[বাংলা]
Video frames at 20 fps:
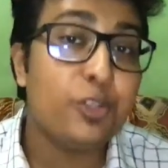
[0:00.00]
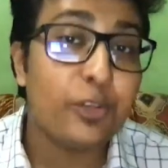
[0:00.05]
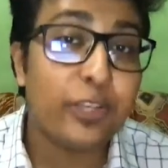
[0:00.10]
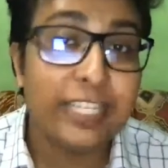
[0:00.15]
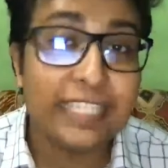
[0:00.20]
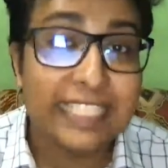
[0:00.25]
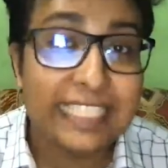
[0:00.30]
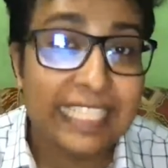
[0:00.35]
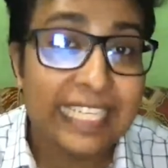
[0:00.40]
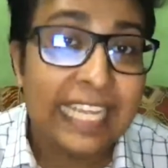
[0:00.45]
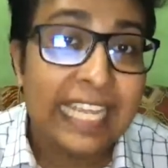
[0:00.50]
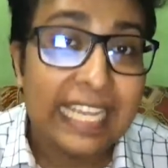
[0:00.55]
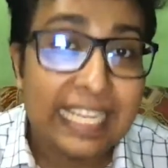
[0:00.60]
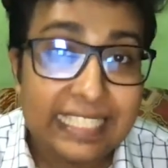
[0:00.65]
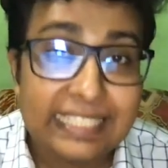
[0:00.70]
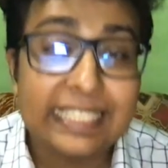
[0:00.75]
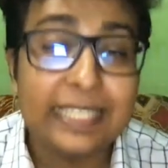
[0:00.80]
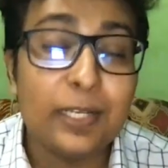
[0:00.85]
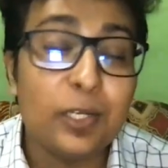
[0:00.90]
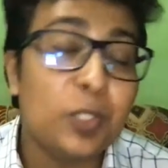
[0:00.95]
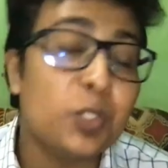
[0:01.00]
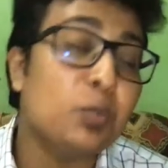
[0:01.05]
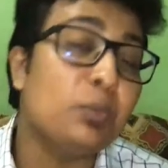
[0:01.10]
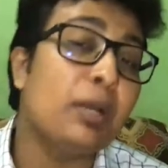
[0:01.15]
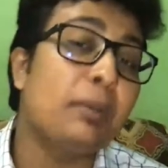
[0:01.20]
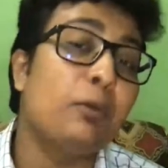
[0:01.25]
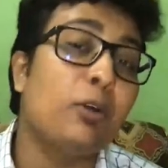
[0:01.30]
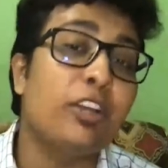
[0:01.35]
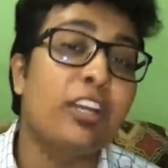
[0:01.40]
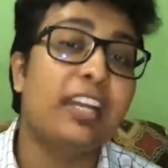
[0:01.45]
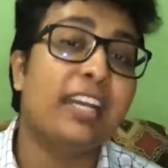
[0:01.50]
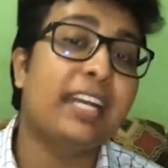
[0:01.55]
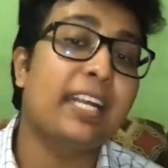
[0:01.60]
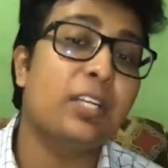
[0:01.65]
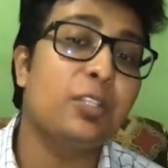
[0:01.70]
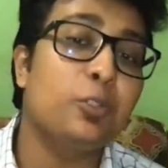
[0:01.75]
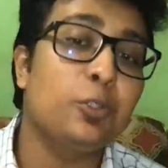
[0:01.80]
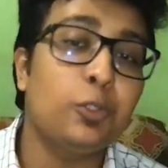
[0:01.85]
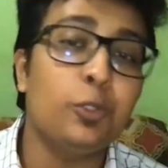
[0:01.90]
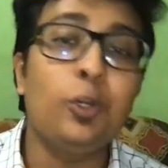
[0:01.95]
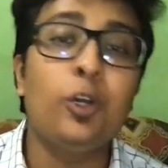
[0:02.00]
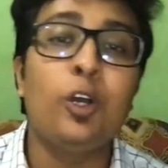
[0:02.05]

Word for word: রয়েছে যেগুলো তোমার মনে রাখার জন্য